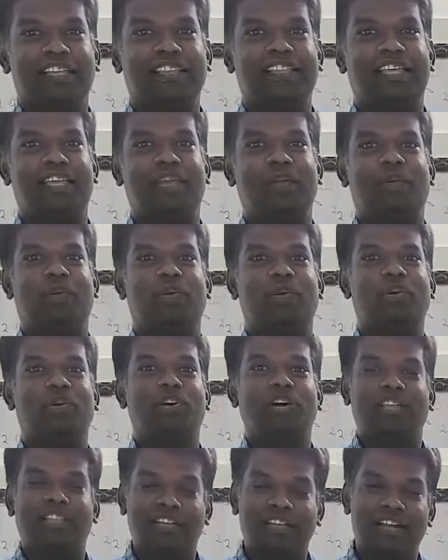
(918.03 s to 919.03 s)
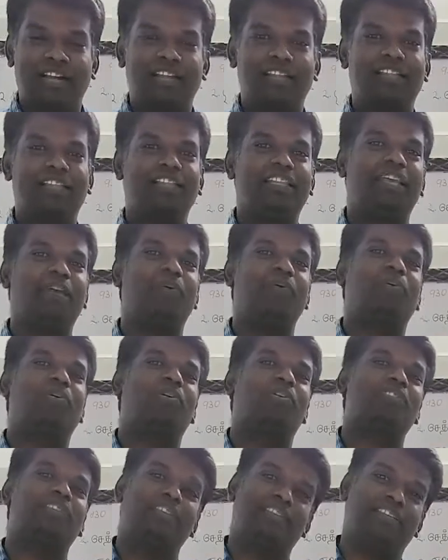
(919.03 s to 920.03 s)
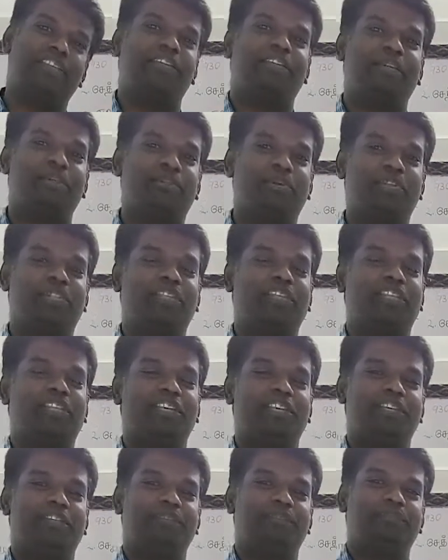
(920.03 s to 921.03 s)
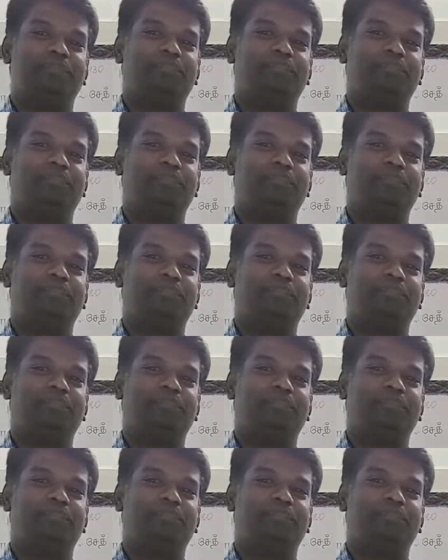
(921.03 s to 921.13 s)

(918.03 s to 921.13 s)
இந்த ஏனோக்கு அதனால தான் தேவனோடு சந்தரிக்க முடிந்தது